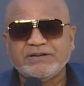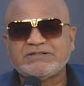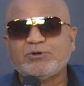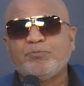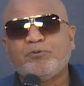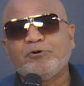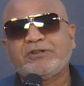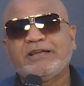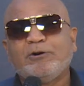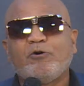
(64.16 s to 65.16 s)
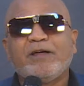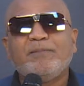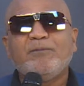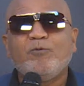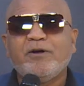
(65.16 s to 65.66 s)
esto porque lo que
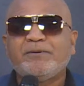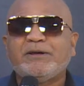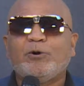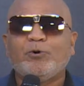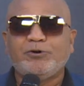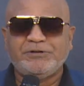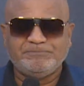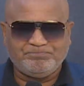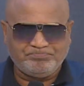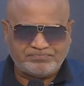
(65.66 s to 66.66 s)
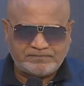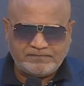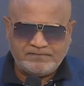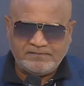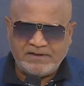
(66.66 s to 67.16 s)
me mueve hoy
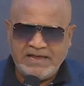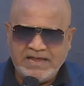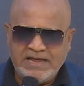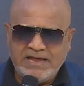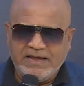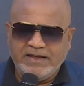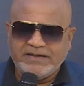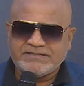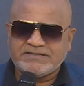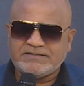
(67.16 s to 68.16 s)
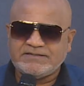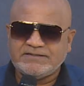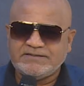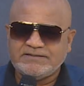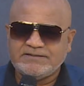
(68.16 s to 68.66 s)
es
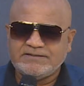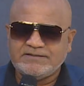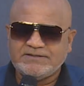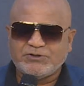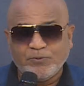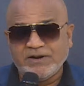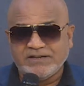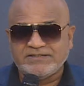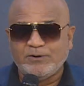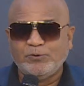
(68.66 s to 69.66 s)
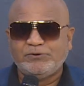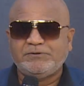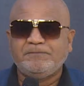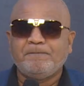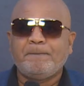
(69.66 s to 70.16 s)
sobre la salud.
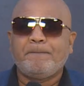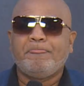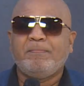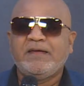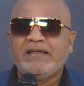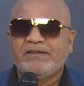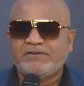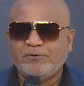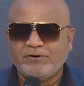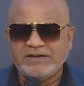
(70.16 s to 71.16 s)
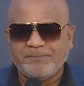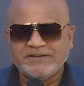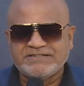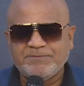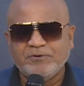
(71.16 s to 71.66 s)
Señores, a
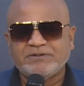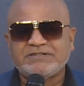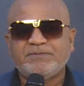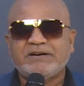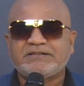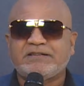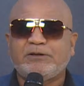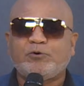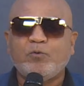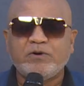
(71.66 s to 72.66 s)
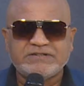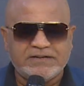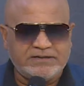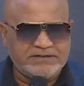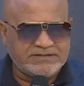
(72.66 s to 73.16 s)
principios de semana se detuvo en,
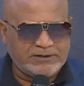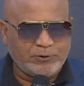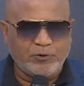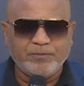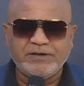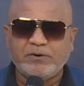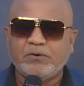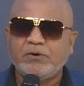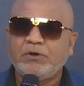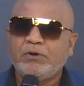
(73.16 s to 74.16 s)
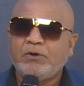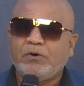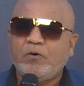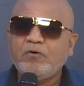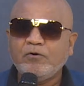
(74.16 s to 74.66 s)
Santo Domingo
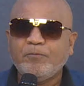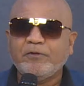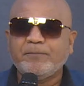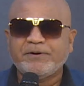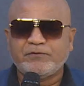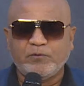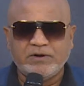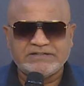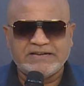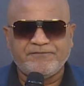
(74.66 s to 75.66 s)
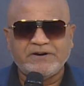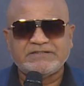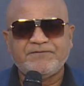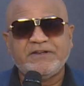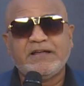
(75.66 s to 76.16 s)
un grupo de personas que
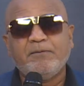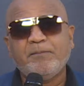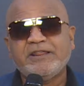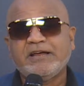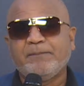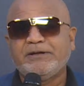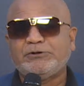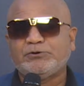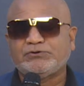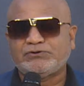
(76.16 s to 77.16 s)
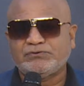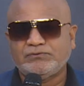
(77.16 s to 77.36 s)
falsificaba medicamentos.